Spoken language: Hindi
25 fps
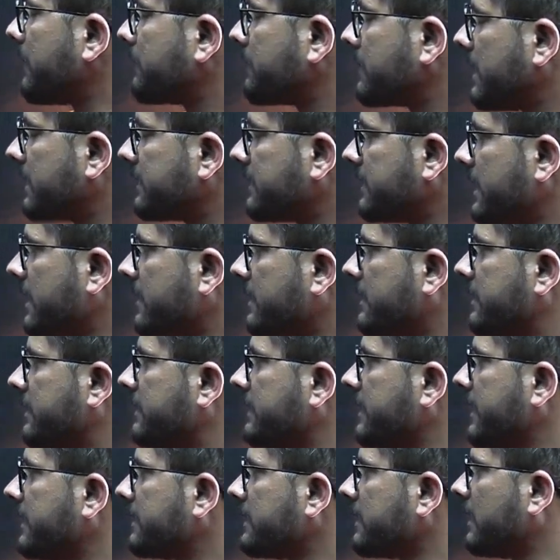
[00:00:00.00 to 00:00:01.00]
आता है
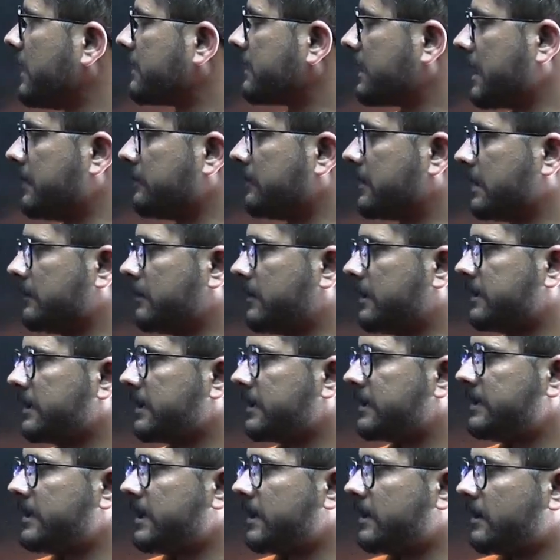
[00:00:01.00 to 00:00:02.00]
क्रिएट अ टाइम टेबल
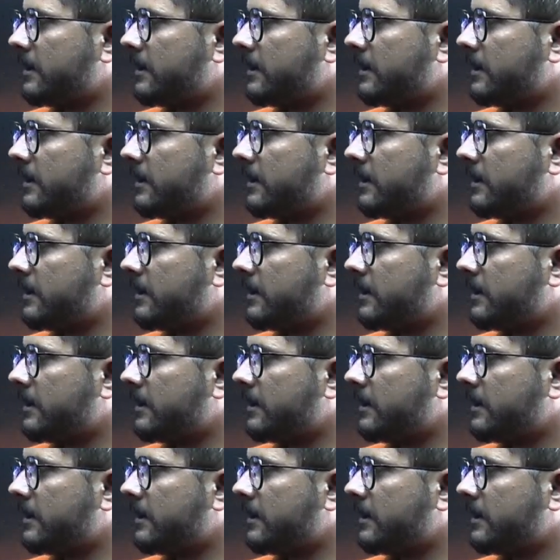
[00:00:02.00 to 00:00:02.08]
देखिए